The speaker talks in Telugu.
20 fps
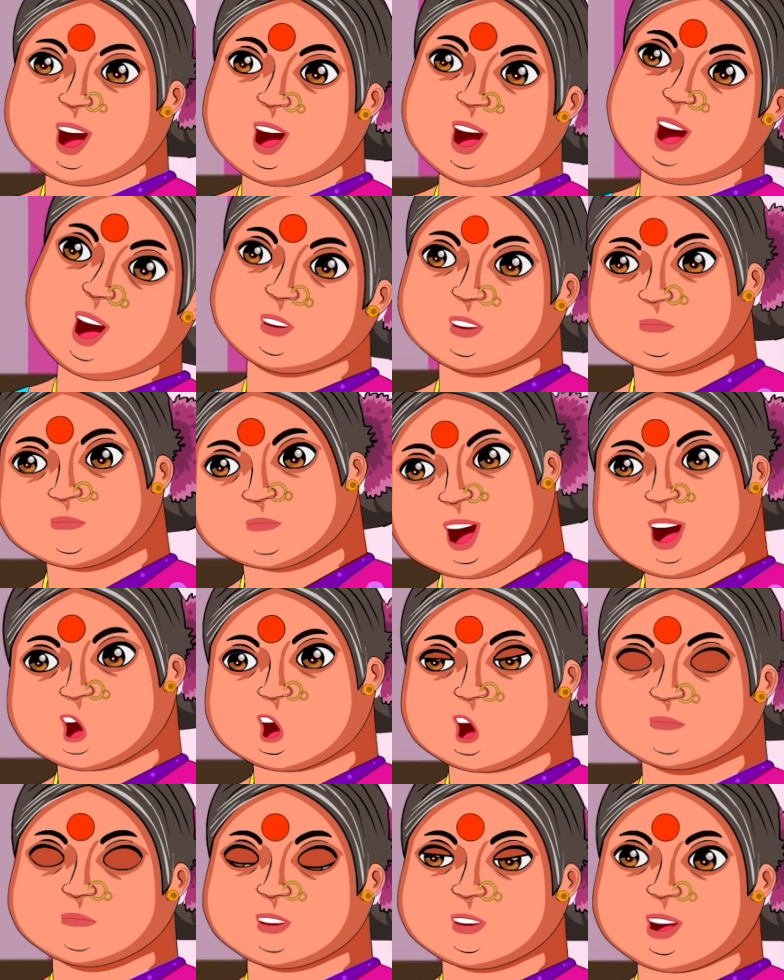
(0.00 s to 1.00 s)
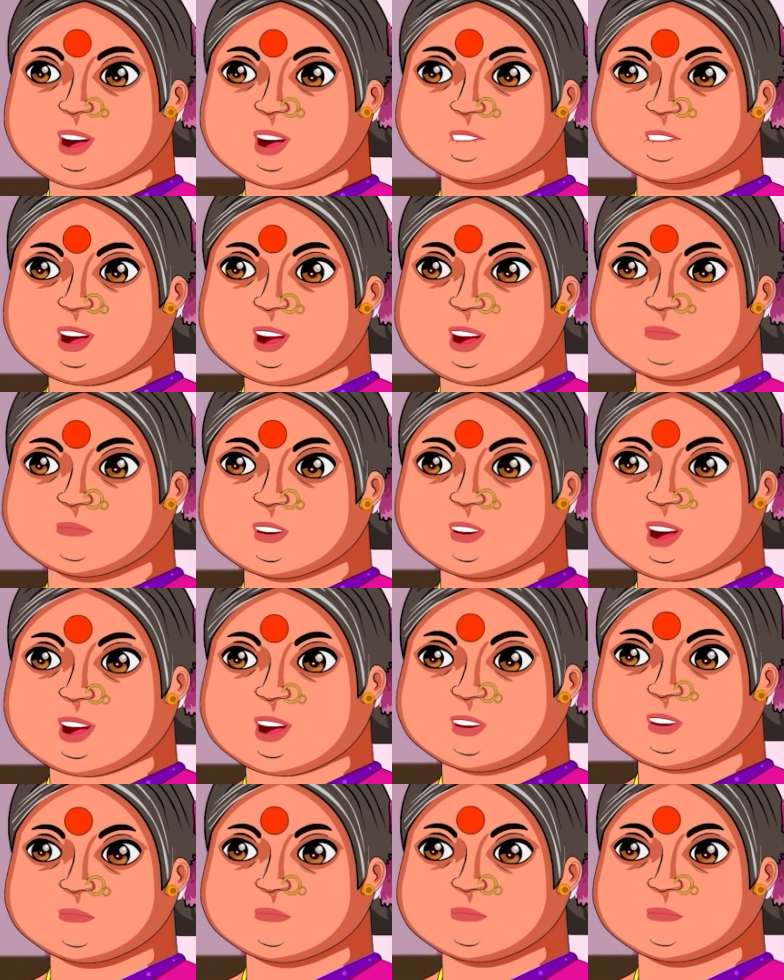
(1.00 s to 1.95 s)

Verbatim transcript: అవునా ఎవడికి తెలుసు